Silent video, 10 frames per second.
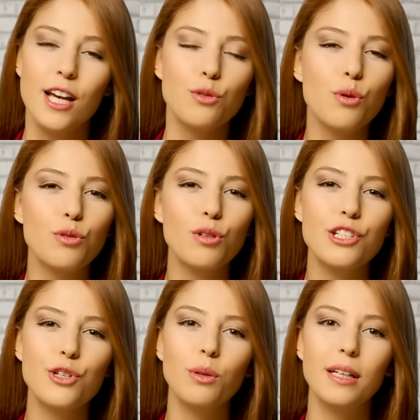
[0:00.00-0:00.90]

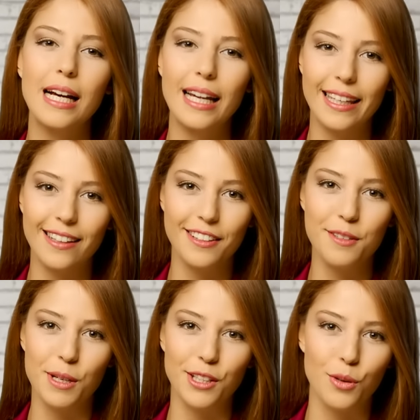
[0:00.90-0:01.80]
sosyolojik olarak ele
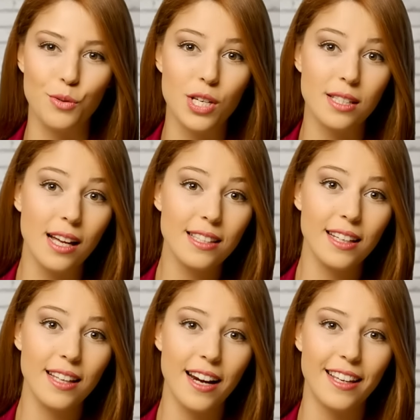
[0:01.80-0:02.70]
alınmadan önce
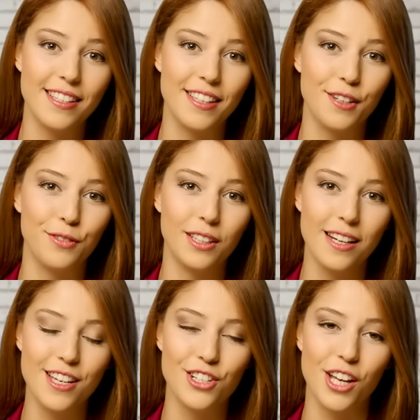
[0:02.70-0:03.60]
zaten herkes tarafından
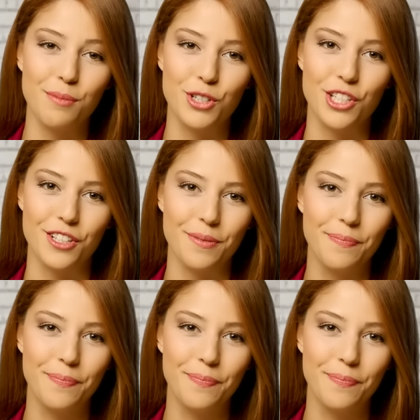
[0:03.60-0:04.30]
yaşanmıştır.